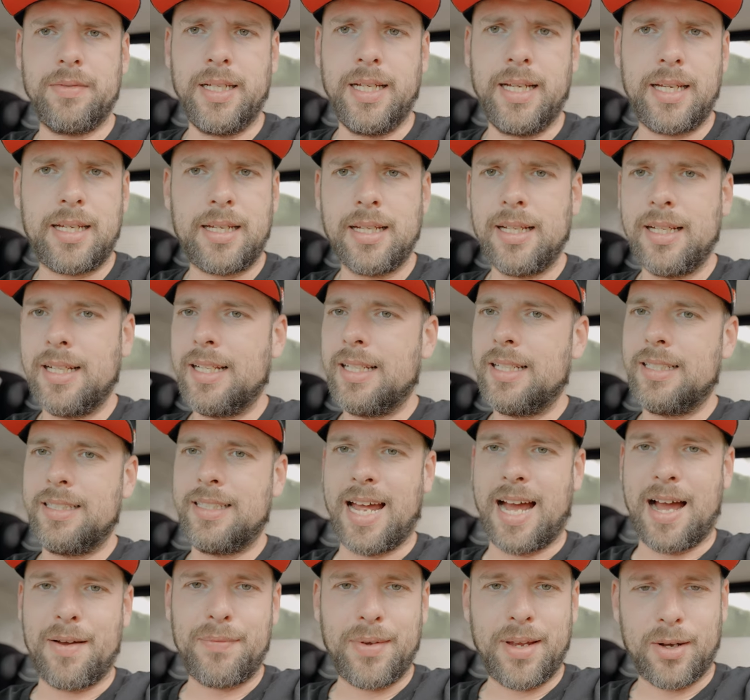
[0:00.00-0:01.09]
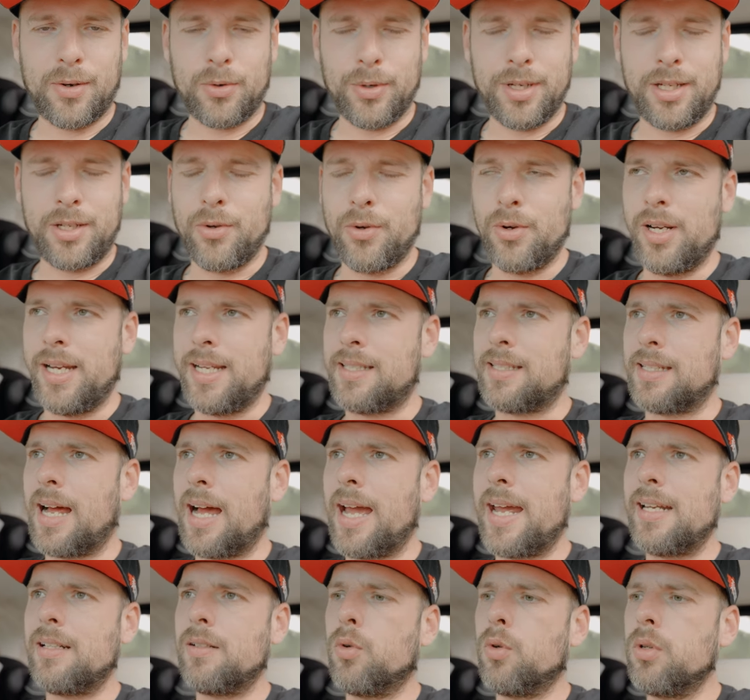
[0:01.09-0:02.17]
wie ich, darf er ruhig ölig
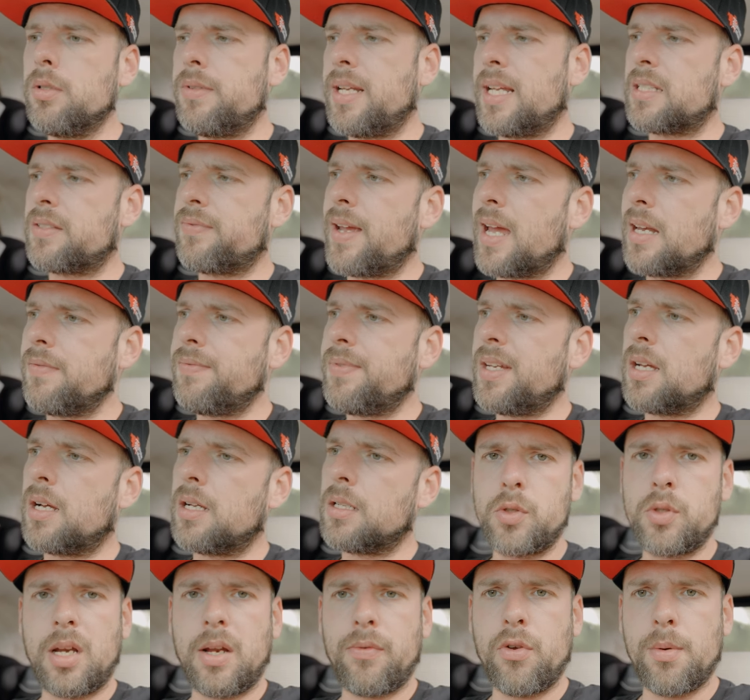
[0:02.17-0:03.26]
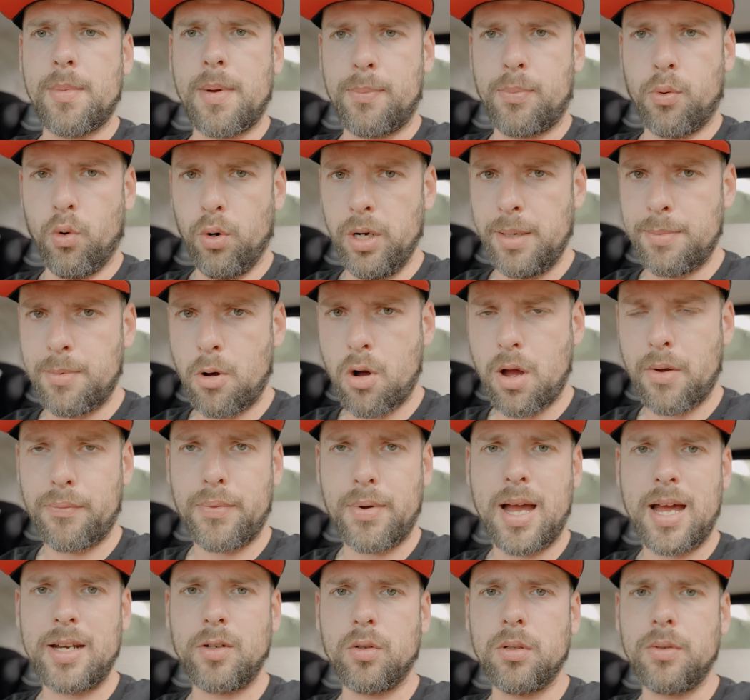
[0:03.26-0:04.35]
sein. Und jetzt werden wir zu der Firma Polybauer
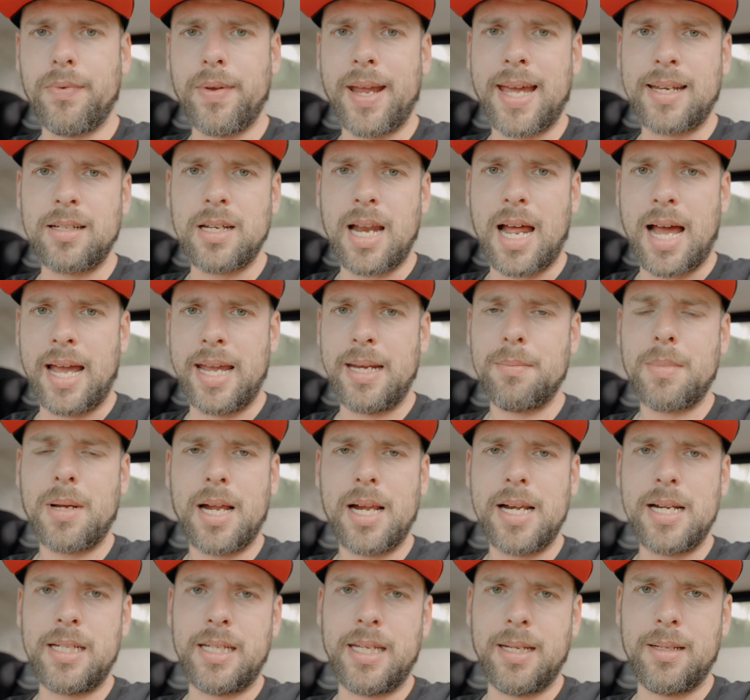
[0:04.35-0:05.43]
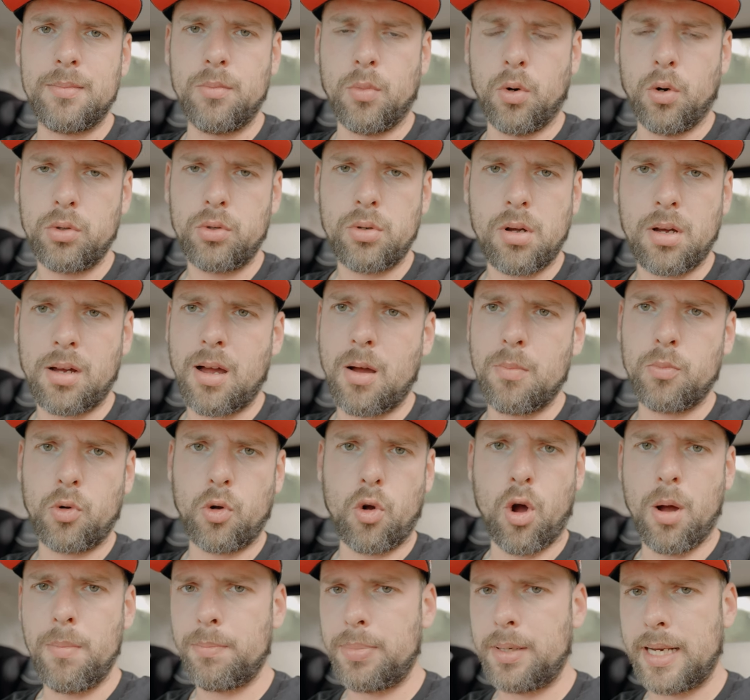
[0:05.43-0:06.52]
fahren und werden einmal den Motorraum
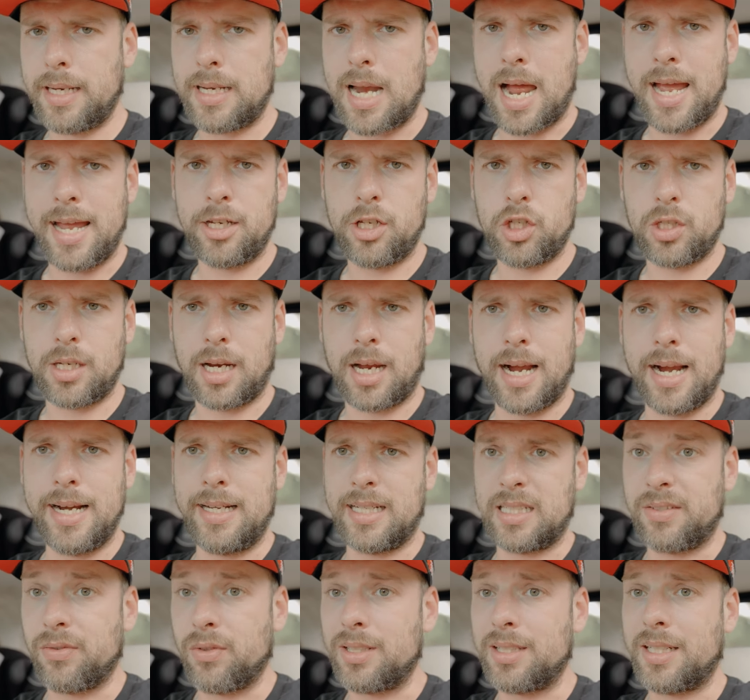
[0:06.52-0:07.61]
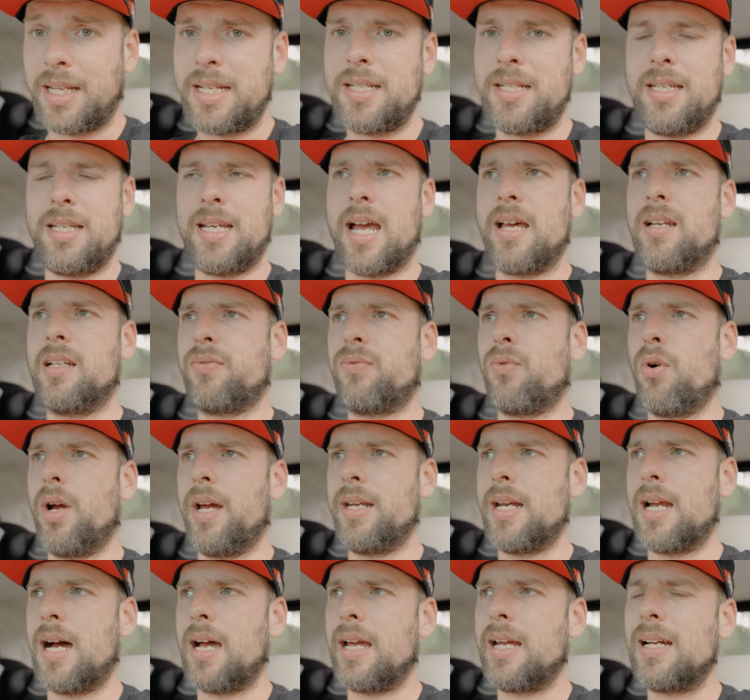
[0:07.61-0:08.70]
komplett eisstrahlen. Das wird ein richtig geiles
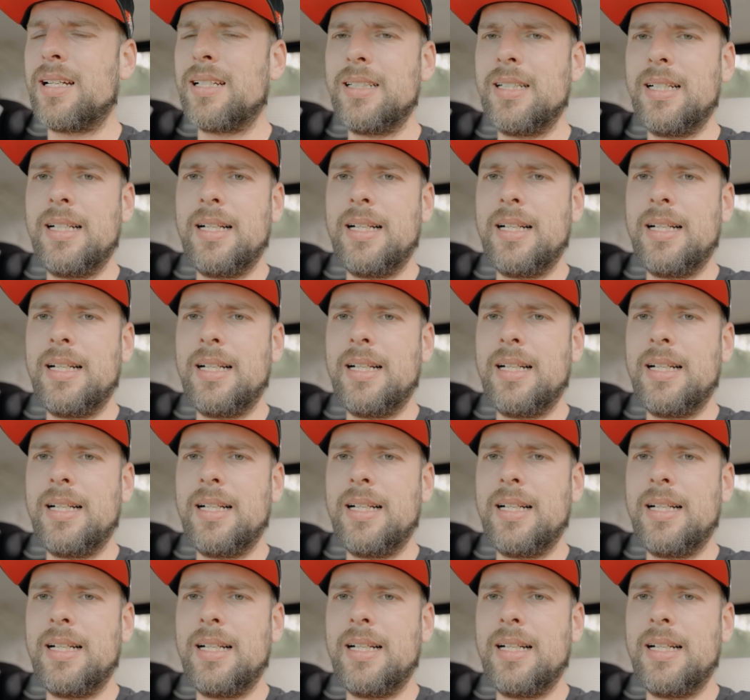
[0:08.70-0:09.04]
Vorher-Nachher